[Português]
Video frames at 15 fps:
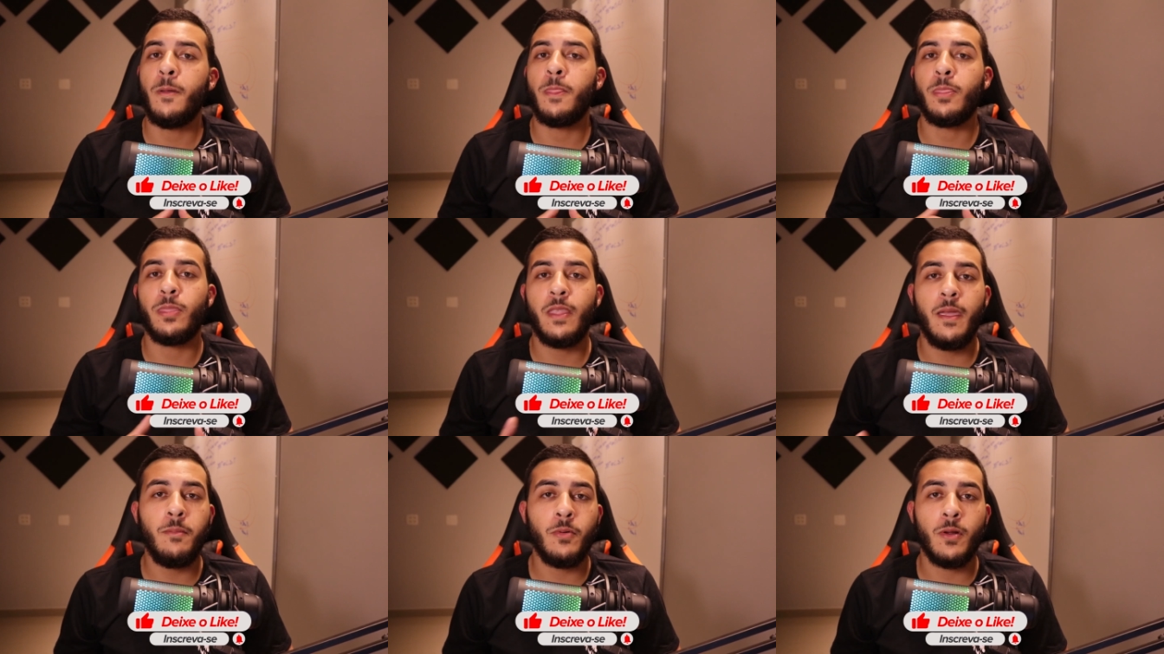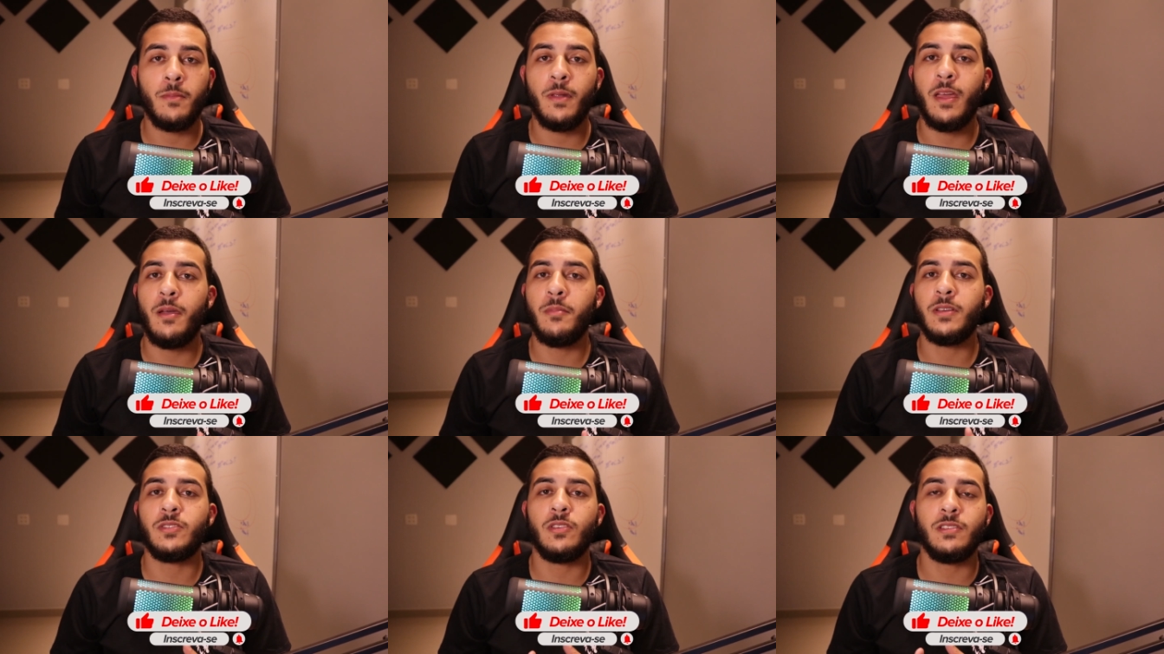não tem
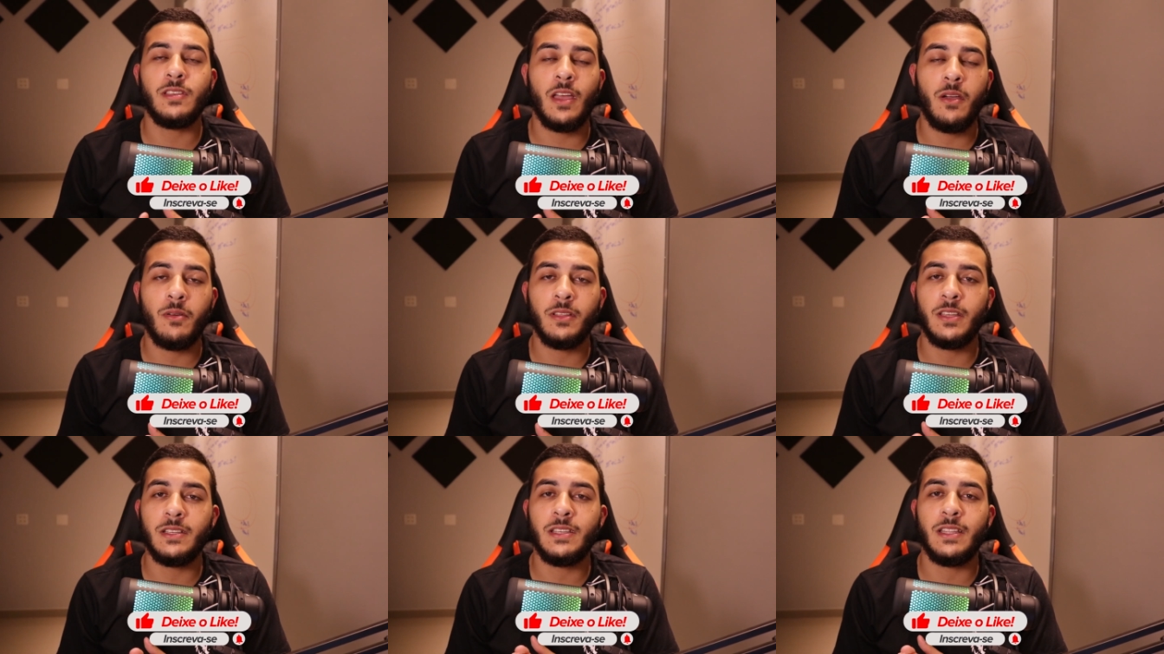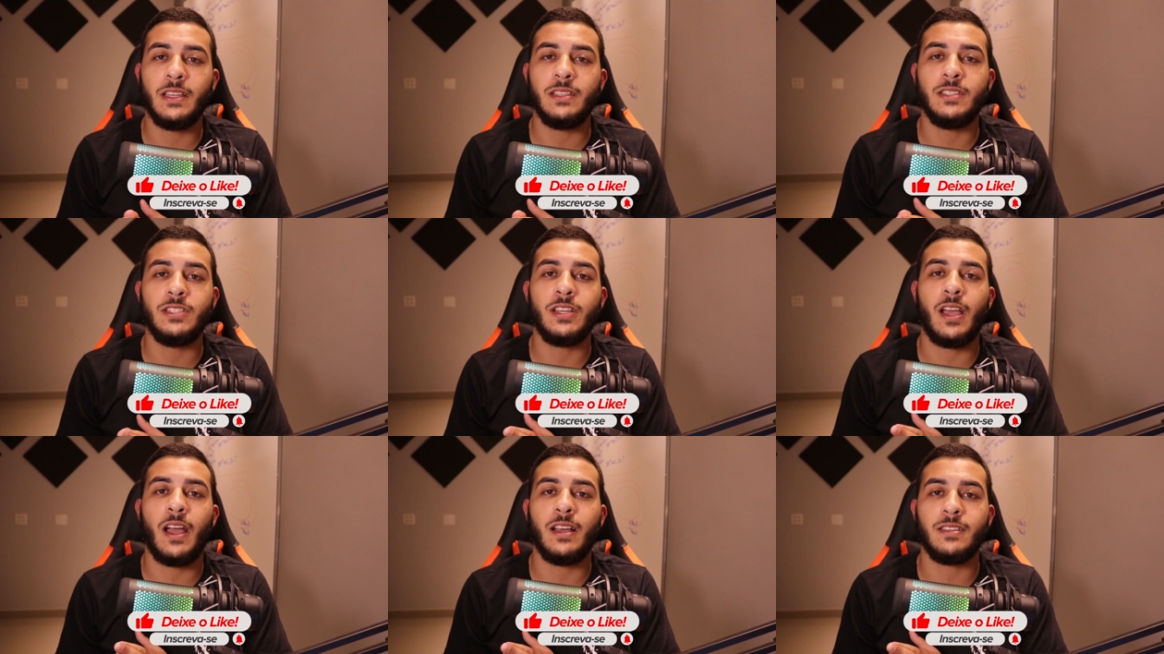problema, é só sair com antecedência
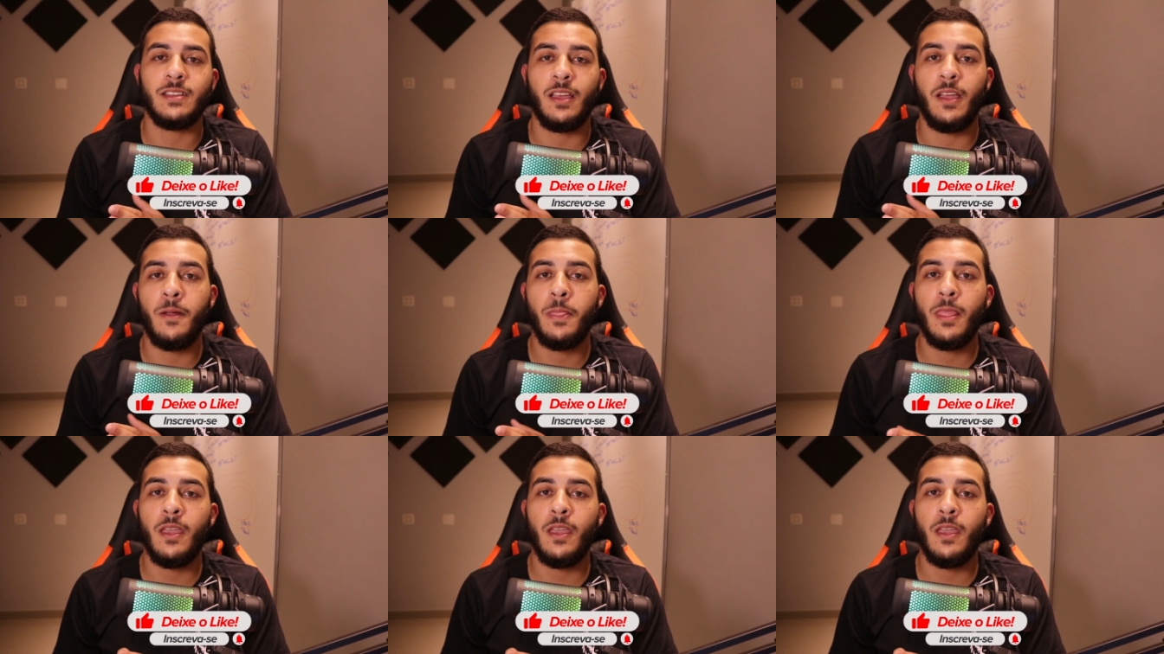de casa aí.